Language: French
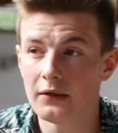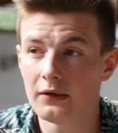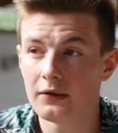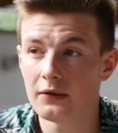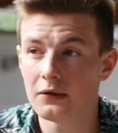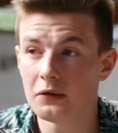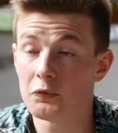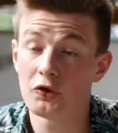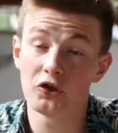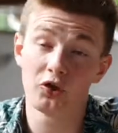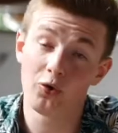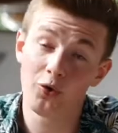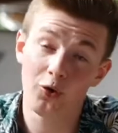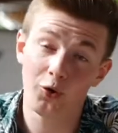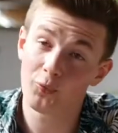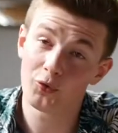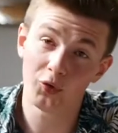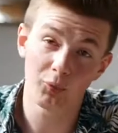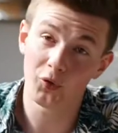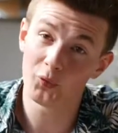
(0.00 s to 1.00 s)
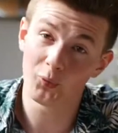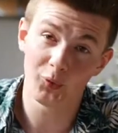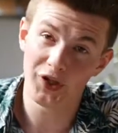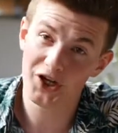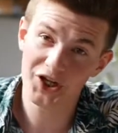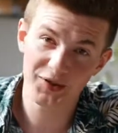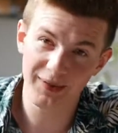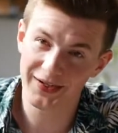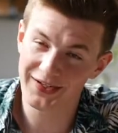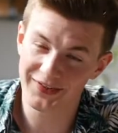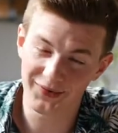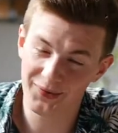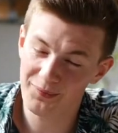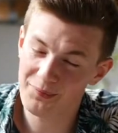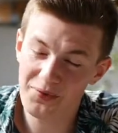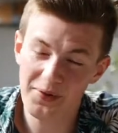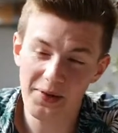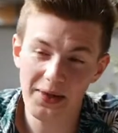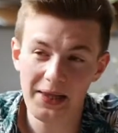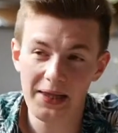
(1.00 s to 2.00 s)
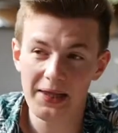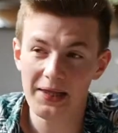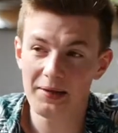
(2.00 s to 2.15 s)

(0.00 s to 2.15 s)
moi j'ai horreur qu'on me demande mon âge par exemple,